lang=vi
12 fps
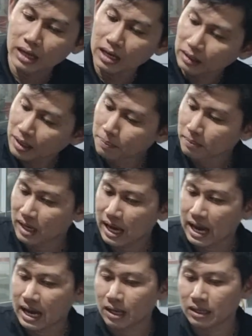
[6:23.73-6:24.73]
Kế tiếp
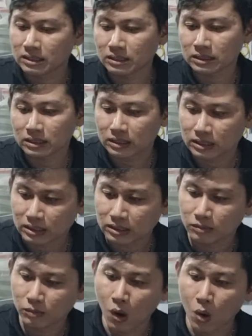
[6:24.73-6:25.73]
là
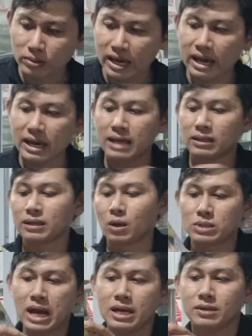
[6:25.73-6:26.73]
một chai HT
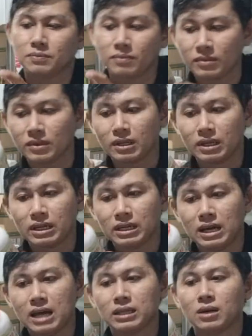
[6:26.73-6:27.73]
đậu trái.
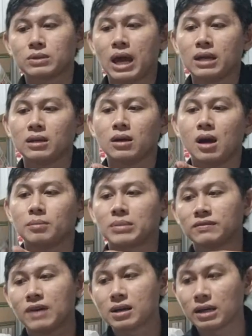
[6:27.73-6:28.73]
HT đậu trái nó gồm
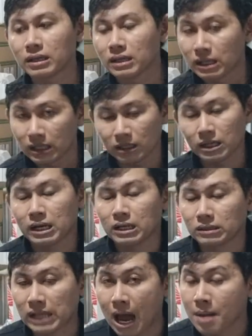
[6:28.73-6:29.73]
thành phần là
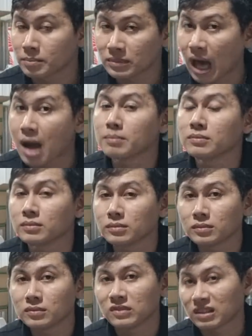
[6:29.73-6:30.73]
đạm
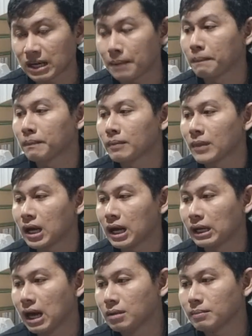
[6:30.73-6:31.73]
8%,
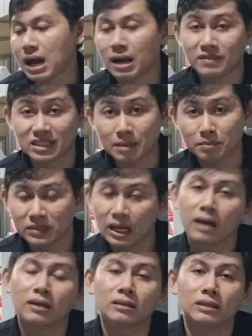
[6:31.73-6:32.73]
lân 35%.
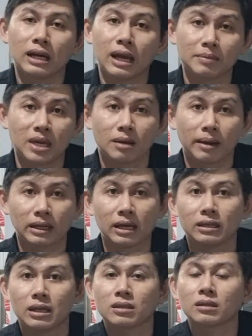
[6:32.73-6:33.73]
Lân để làm gì các
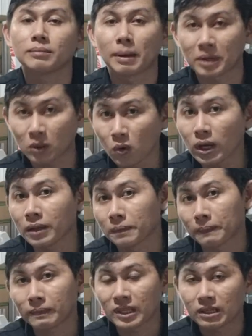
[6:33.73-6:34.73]
bạn? Để cho nó mập cái cuốn lên.
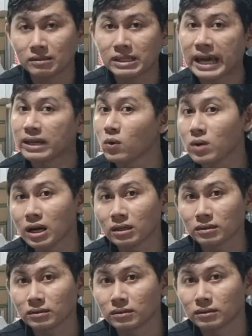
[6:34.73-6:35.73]
Nó dài cuốn hơn.
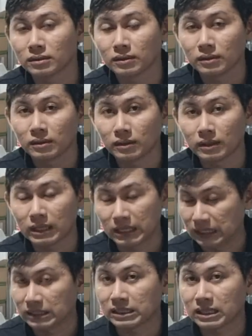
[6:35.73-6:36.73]

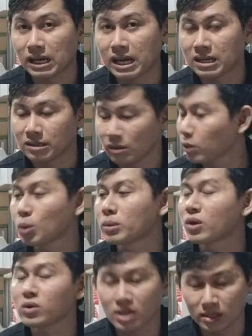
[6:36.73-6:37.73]
Đó ha. Nói chung
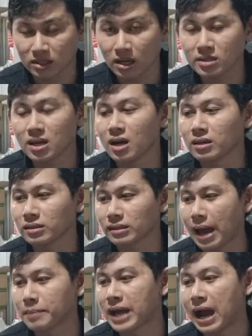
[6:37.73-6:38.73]
là nó sơ
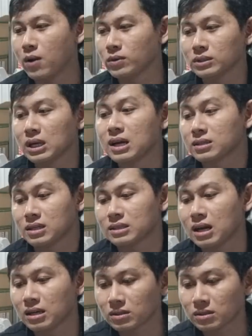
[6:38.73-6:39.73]
tham khảo sơ
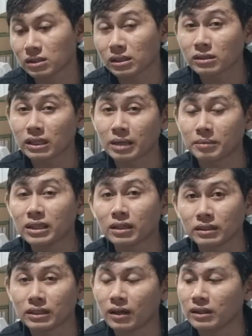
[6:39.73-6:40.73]
thôi cho khách hàng biết
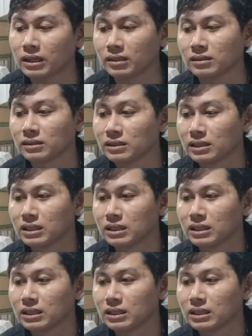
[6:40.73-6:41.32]
thôi, vậy thôi là được.